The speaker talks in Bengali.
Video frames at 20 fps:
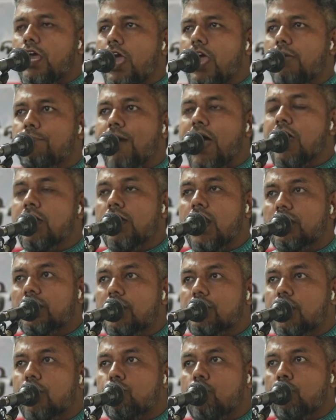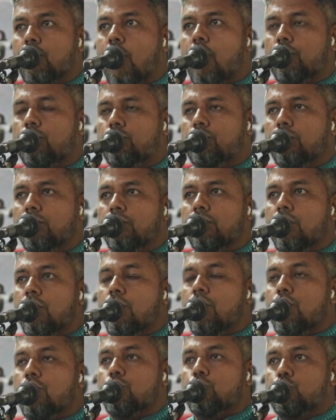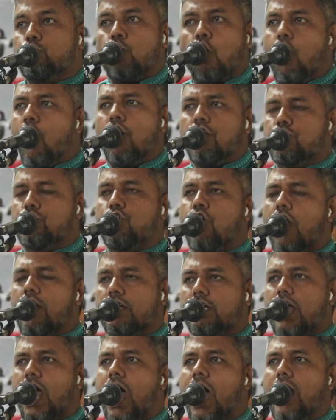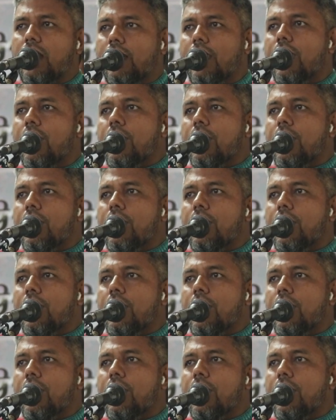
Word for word: এই বাংলাদেশে কোনো চোর সরকার